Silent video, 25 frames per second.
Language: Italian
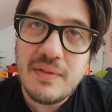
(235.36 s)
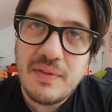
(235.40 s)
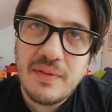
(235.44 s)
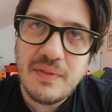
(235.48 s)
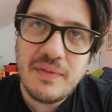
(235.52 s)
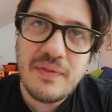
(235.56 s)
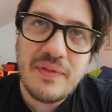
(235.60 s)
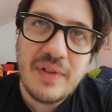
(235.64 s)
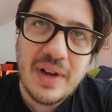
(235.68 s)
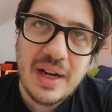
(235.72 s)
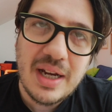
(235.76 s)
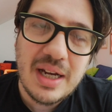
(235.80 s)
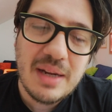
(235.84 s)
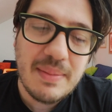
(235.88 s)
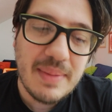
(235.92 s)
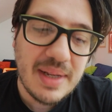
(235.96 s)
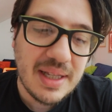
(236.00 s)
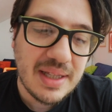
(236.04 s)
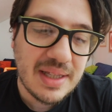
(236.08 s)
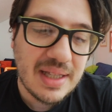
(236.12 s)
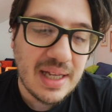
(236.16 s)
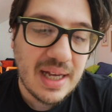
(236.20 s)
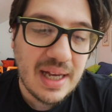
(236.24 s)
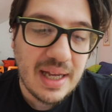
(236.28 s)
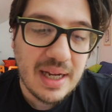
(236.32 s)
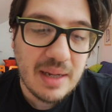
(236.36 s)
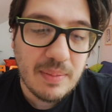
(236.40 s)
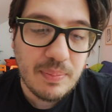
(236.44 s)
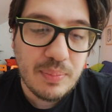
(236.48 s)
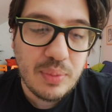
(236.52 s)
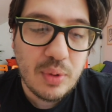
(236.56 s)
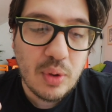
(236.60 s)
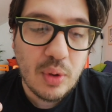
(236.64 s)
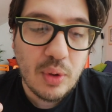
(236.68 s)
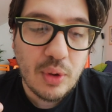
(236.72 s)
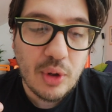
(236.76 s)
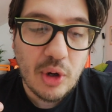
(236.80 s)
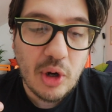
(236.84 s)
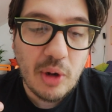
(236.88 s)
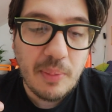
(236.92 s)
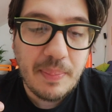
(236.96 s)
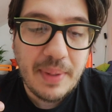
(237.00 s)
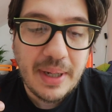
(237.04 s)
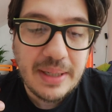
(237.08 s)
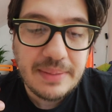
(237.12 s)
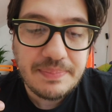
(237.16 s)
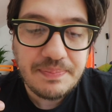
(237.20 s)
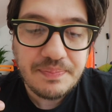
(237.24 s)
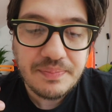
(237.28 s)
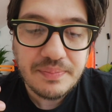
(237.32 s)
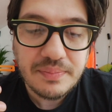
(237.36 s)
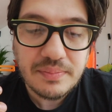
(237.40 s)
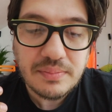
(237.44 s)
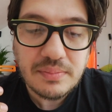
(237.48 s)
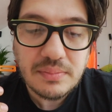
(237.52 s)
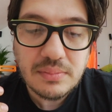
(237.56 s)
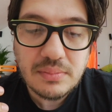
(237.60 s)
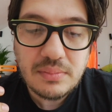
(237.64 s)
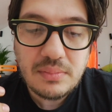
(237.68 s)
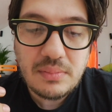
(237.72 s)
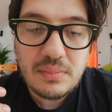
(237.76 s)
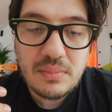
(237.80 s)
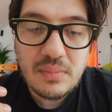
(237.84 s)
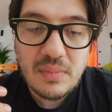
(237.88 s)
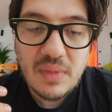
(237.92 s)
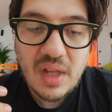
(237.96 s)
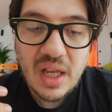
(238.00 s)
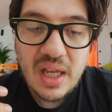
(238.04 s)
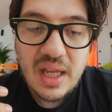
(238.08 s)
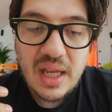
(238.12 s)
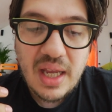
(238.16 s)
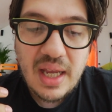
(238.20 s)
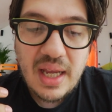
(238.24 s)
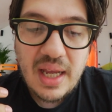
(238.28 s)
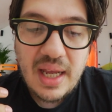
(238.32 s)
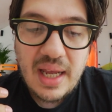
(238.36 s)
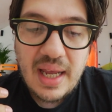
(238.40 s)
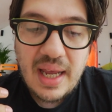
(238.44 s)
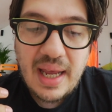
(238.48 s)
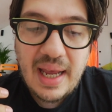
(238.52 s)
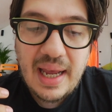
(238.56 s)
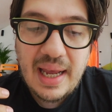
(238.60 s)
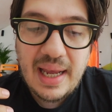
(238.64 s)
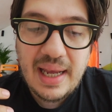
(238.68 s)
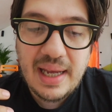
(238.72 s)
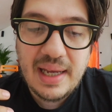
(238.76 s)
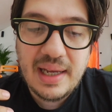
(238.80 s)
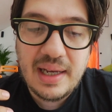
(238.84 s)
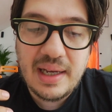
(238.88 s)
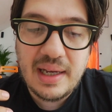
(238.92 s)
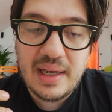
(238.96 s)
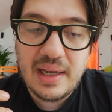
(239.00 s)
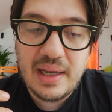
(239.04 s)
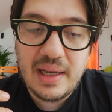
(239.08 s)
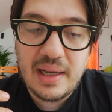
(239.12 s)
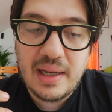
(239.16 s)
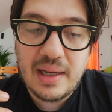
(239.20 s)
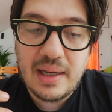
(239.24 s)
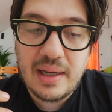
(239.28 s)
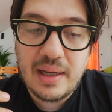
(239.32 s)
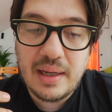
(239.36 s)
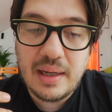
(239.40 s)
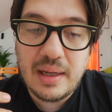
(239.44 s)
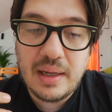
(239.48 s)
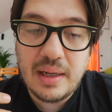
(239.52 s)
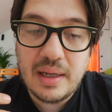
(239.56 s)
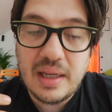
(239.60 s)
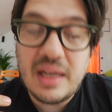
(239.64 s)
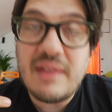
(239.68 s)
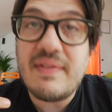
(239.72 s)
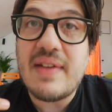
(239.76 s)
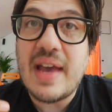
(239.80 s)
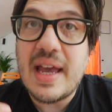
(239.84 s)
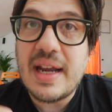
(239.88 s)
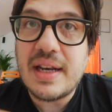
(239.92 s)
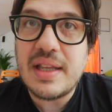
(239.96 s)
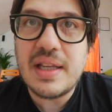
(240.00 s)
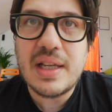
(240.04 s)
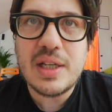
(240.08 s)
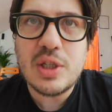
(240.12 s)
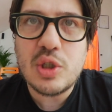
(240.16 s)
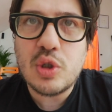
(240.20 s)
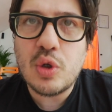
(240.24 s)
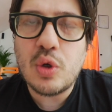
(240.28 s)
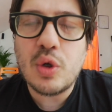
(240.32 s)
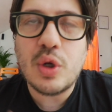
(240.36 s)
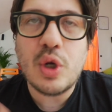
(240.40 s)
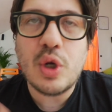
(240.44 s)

fallimentari più Europa, e eh, i Verdi che sono